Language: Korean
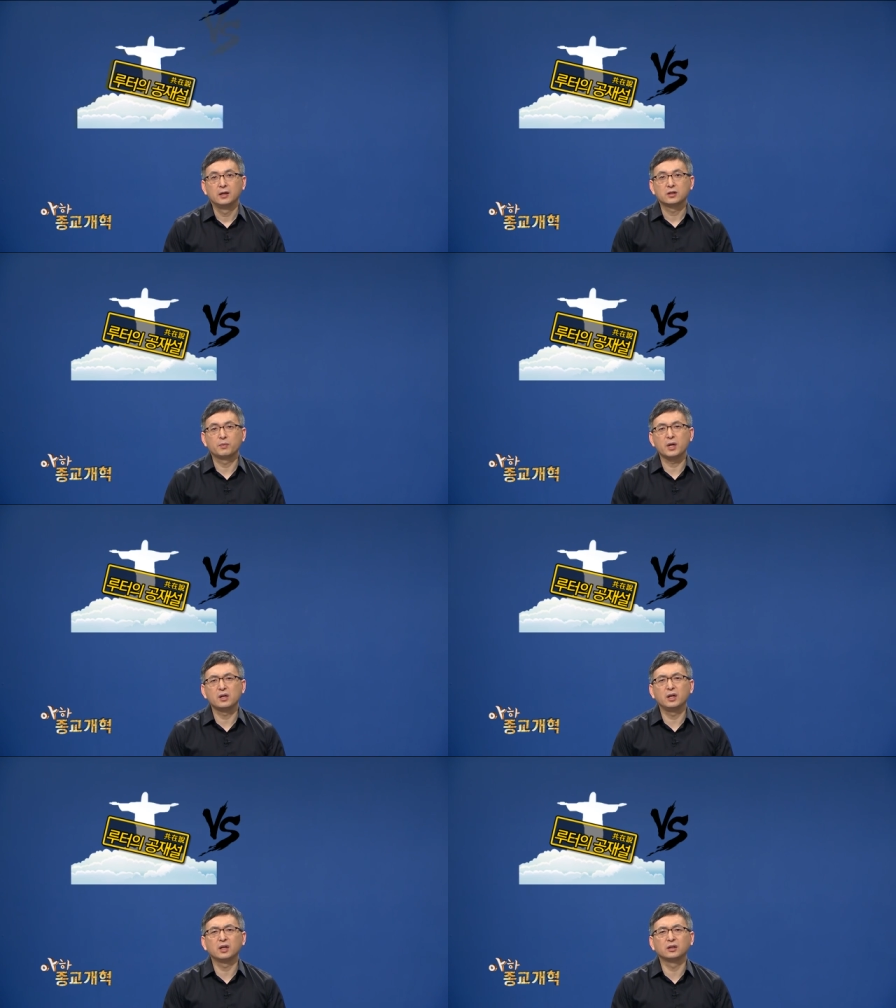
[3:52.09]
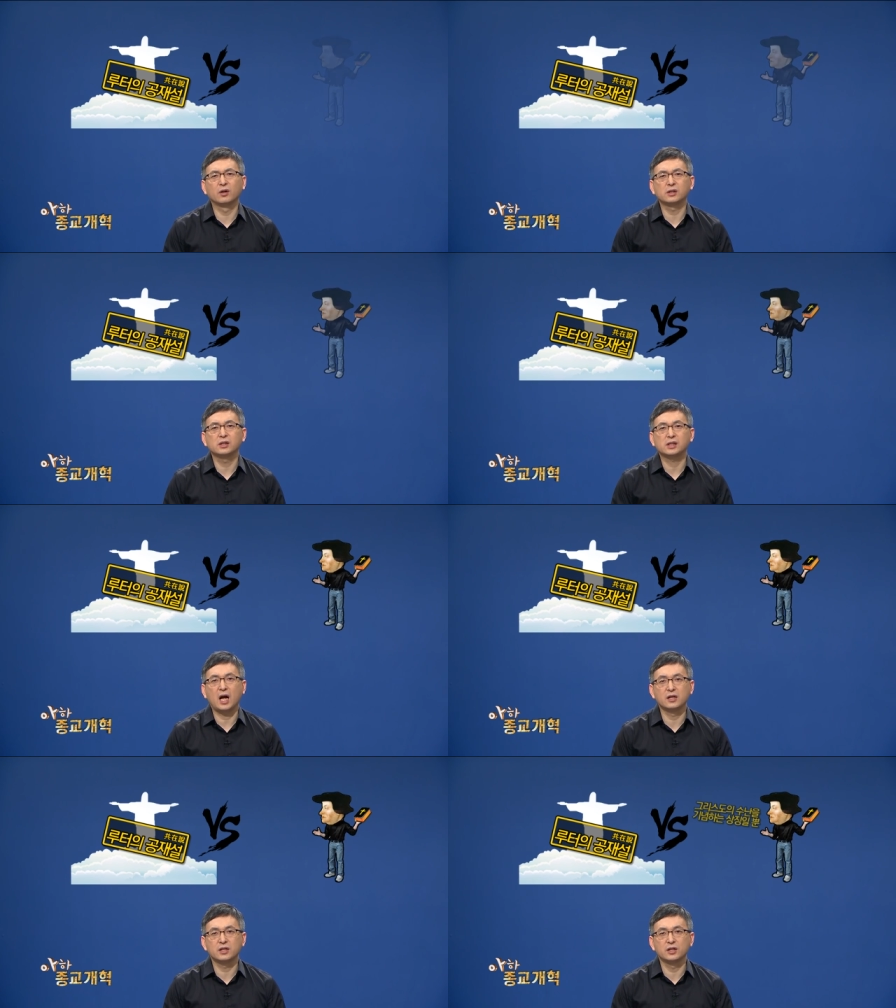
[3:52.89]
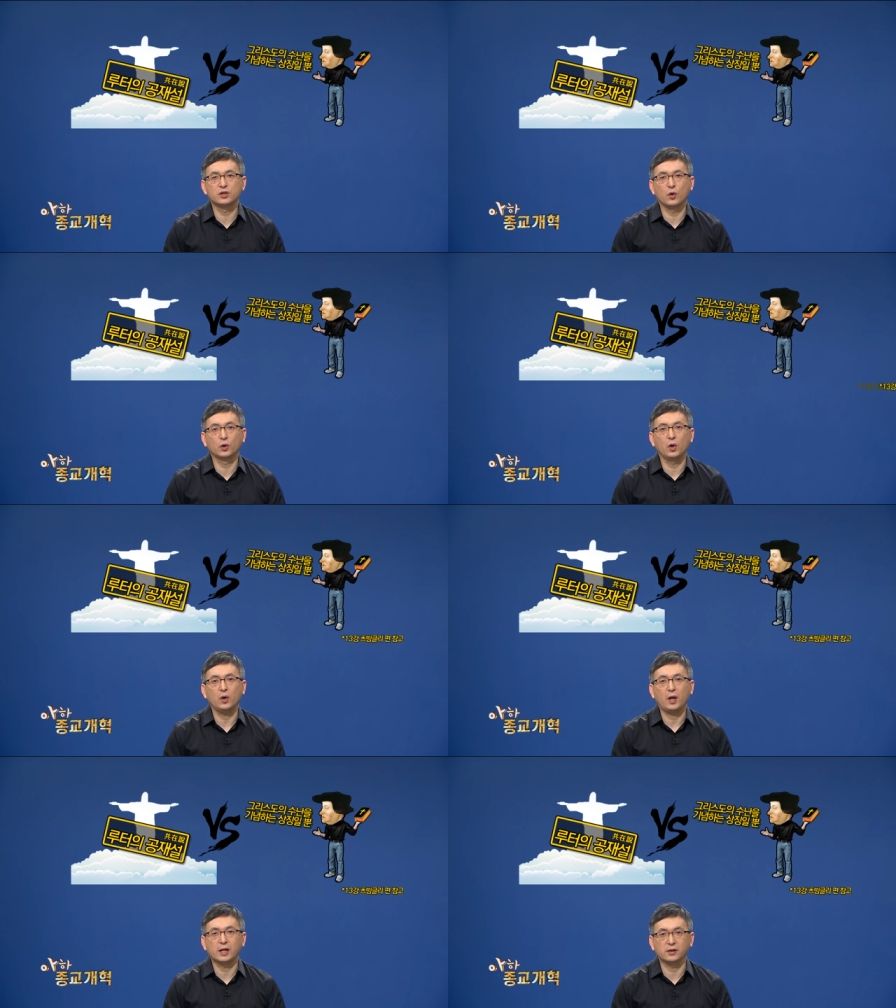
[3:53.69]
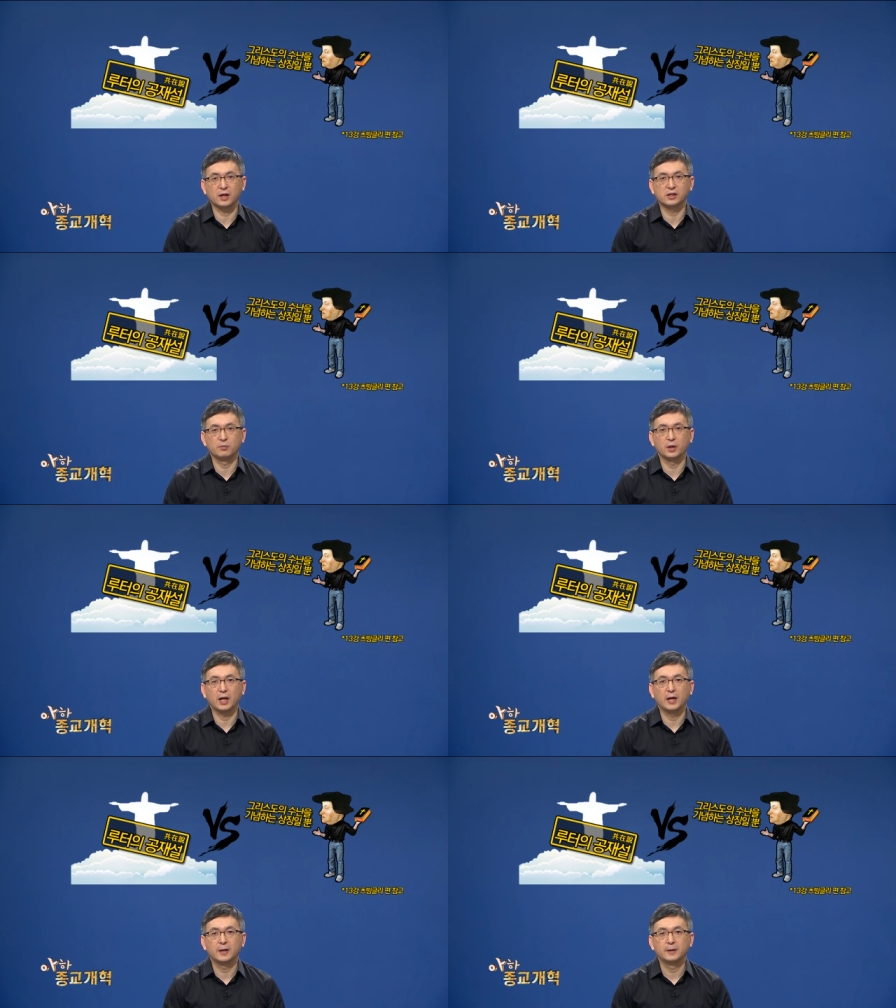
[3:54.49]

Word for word: 츠빙글리는 그것을 상징적으로 해석했습니다.